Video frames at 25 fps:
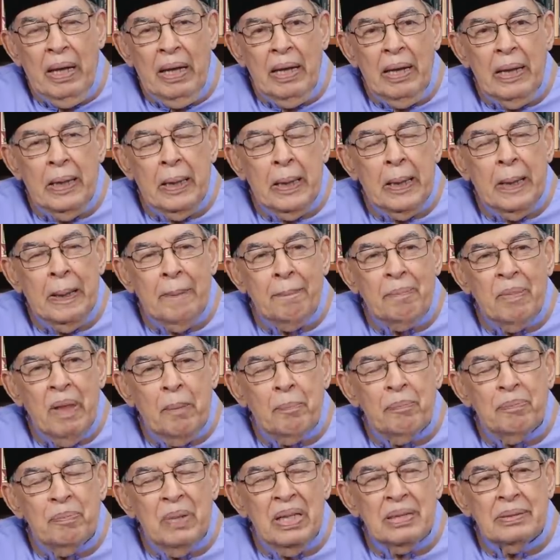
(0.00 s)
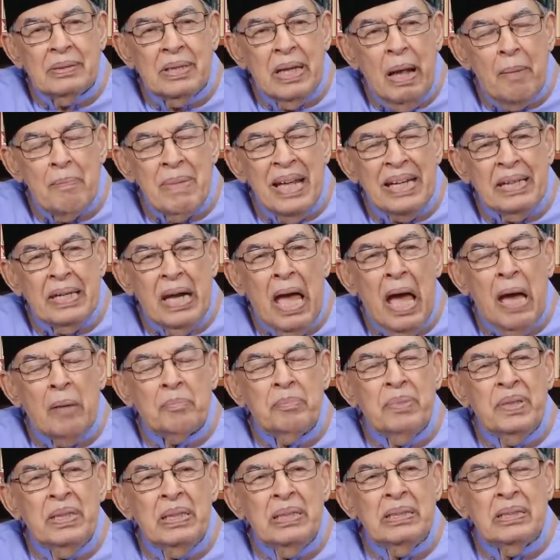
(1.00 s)
Eh, zaman
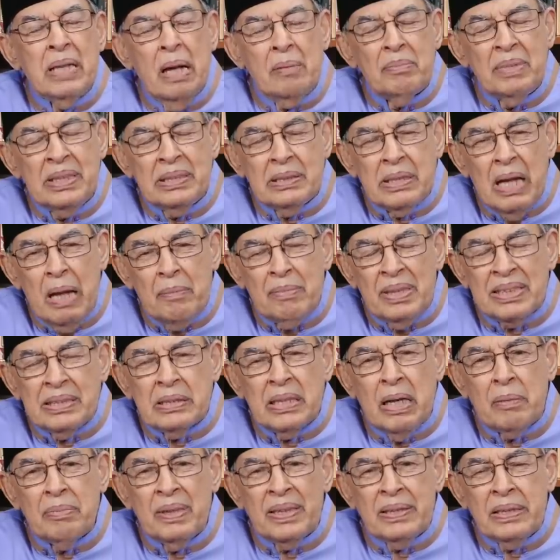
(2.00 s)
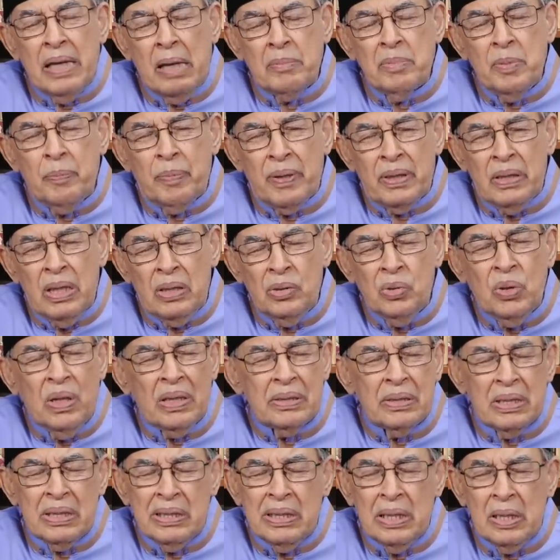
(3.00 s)
Nabi, zaman sahabat-sahabat Nabi pernah
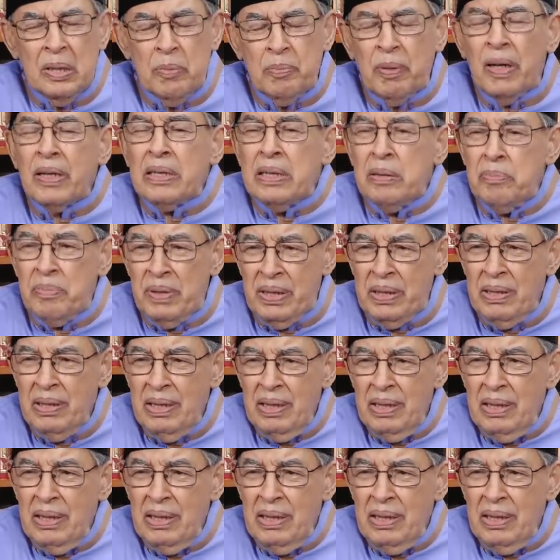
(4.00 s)
juga terjadi pandemi.